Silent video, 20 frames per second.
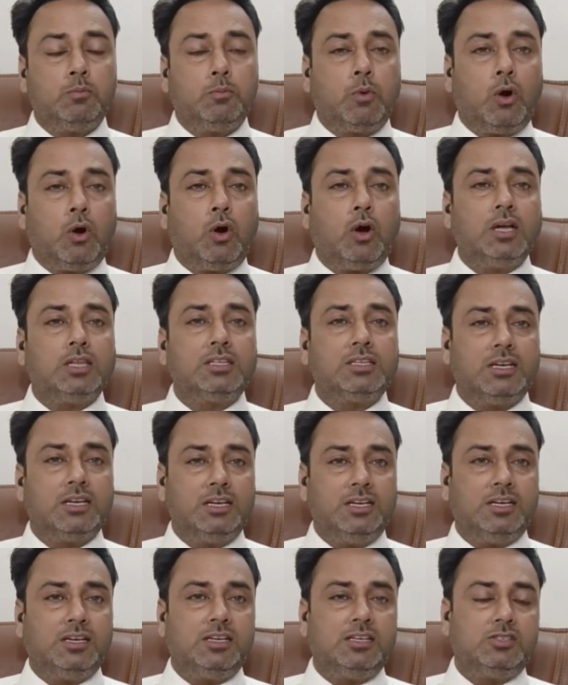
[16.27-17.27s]
बहुत
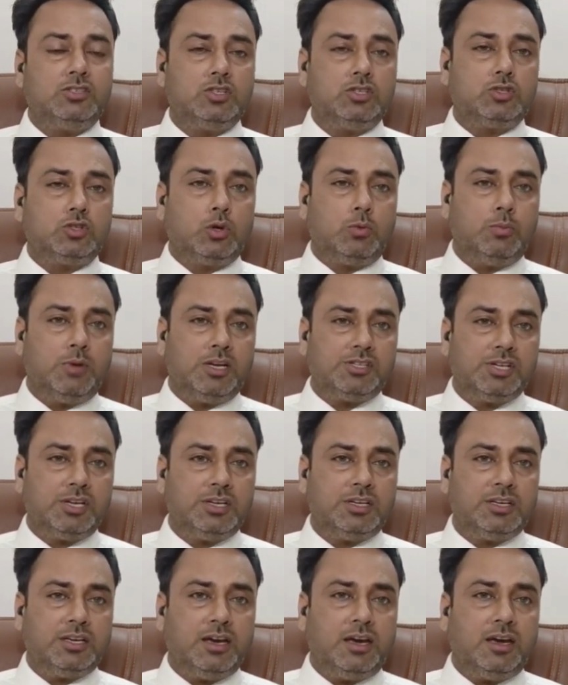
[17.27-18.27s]
क्लियरली इस चीज़ को मैंशन
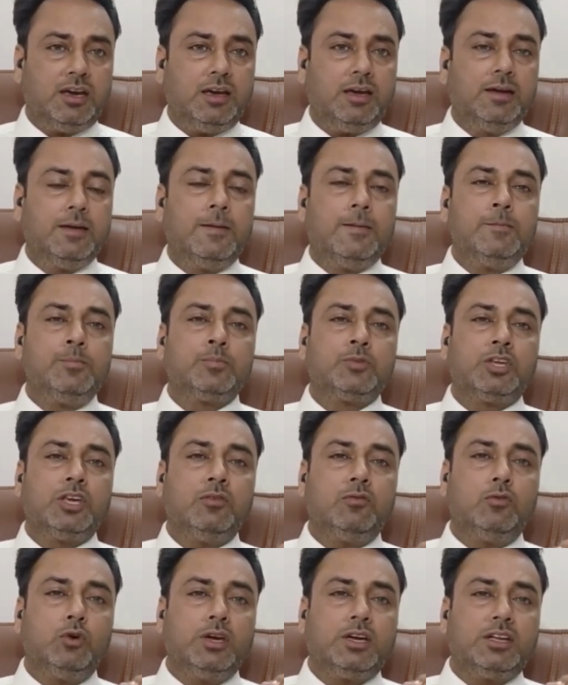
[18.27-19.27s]
किया है कि
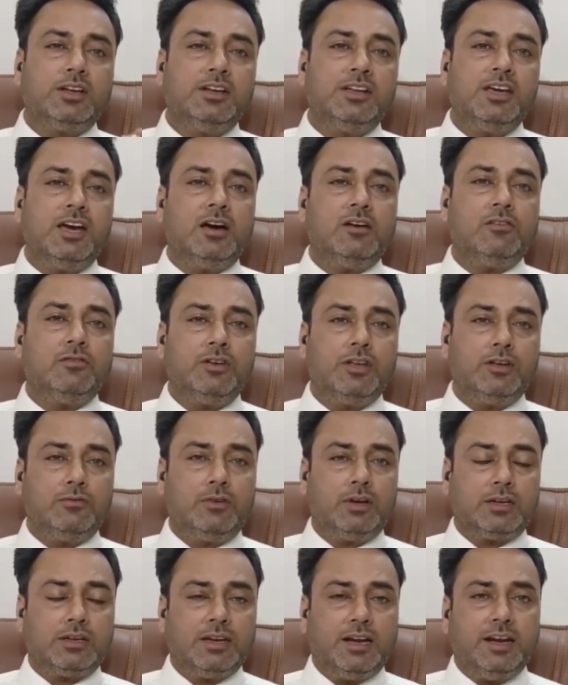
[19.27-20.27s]
वो एक नया
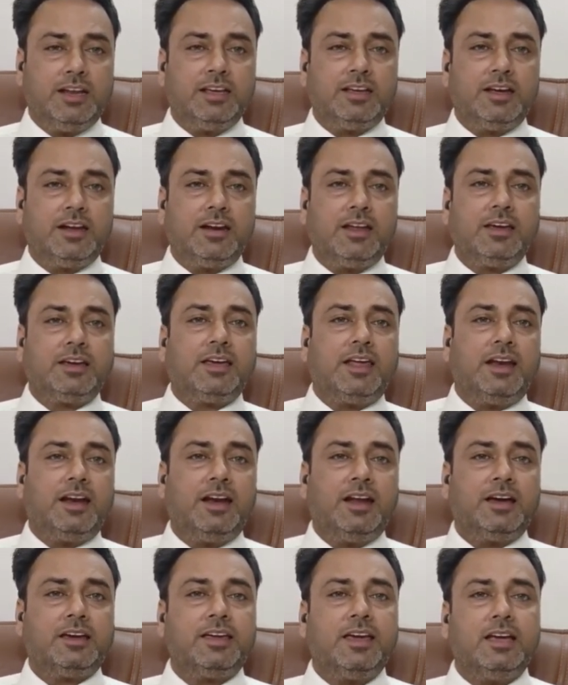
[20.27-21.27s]
फ्रेमवर्क रेडी कर रहे हैं
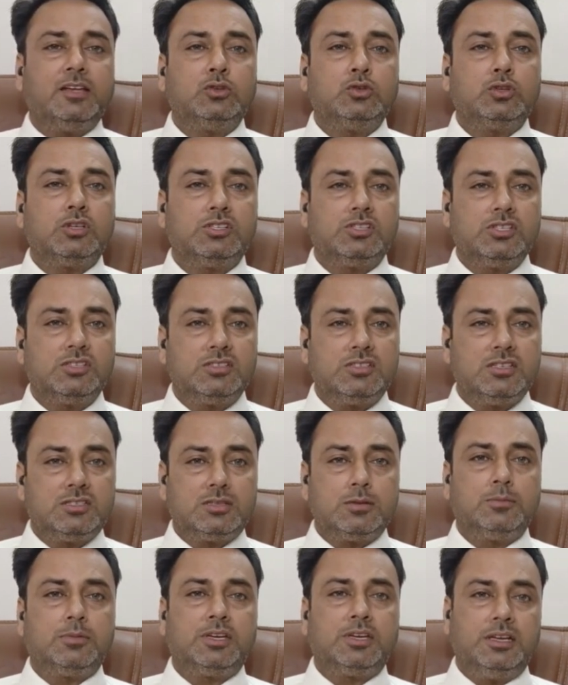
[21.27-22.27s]
कैनेडा के एजुकेशन
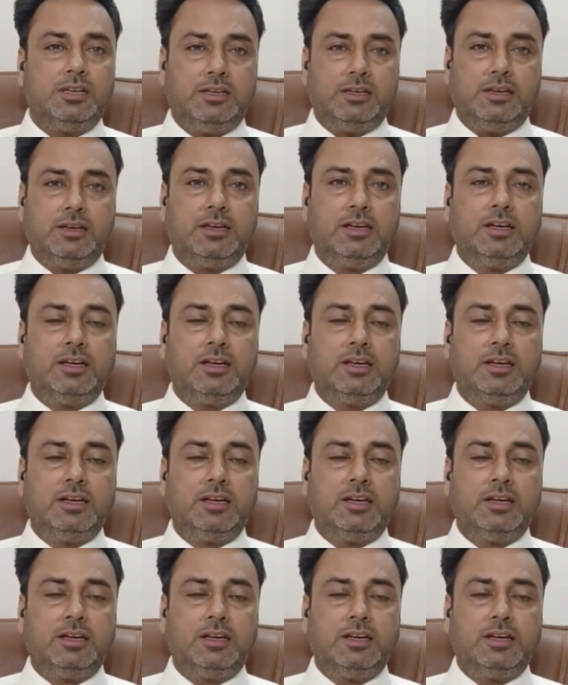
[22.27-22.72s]
सिस्टम के लिए